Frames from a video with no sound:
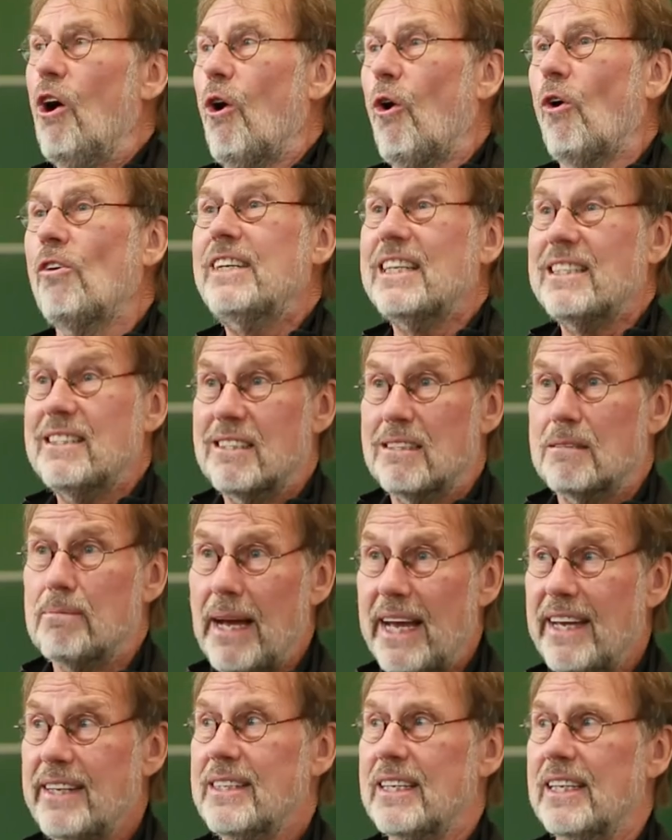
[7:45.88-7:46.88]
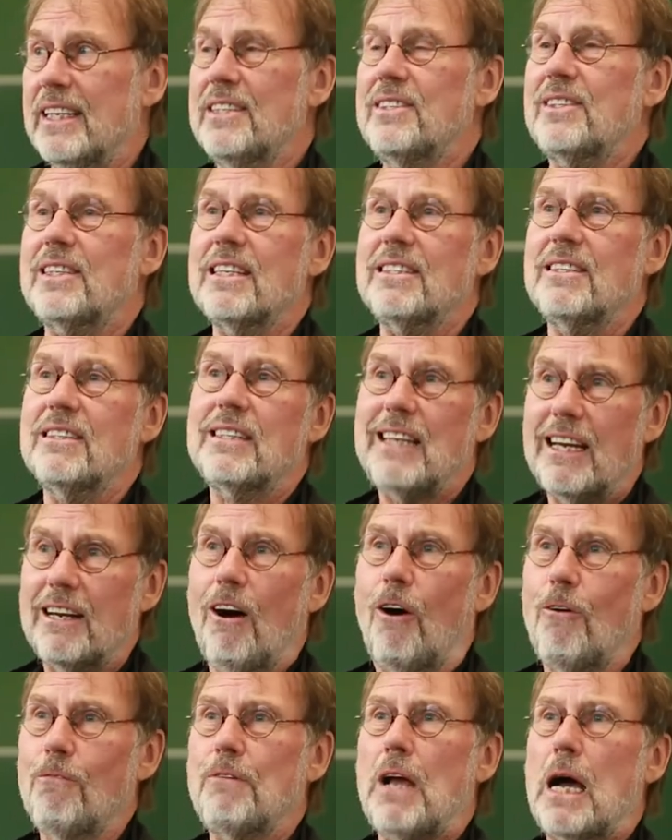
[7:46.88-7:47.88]
Und das Zweite ist, dass es dann
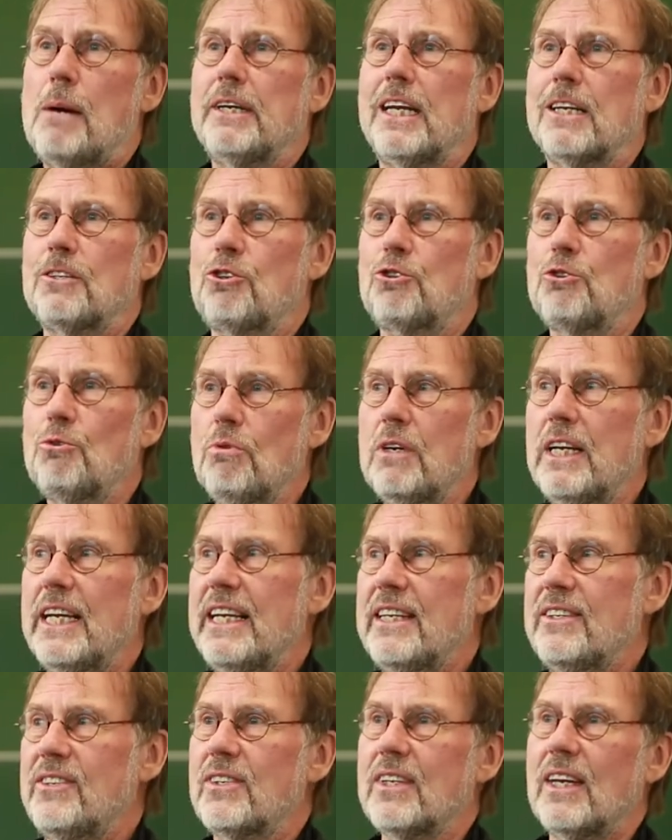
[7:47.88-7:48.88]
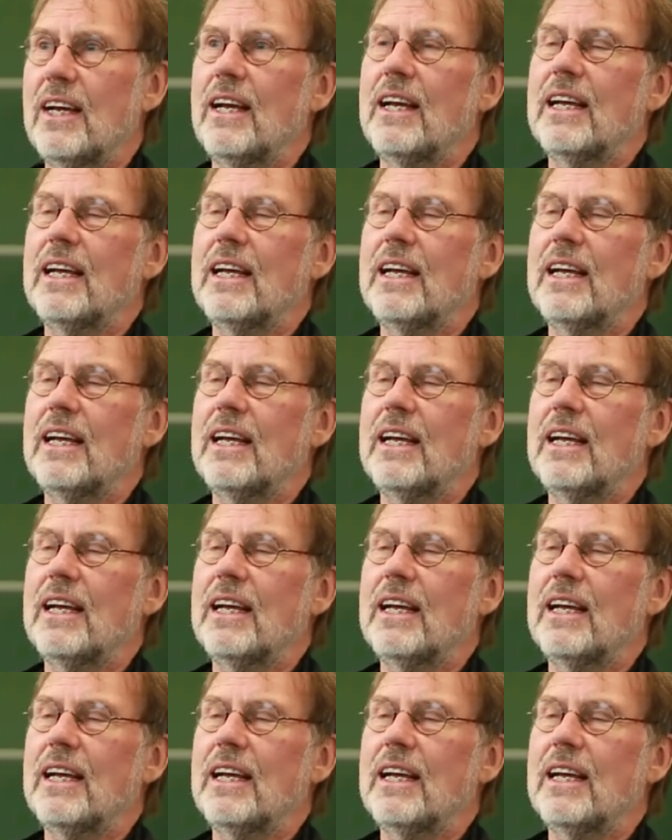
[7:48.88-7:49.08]
Aufgabe der Schule ist,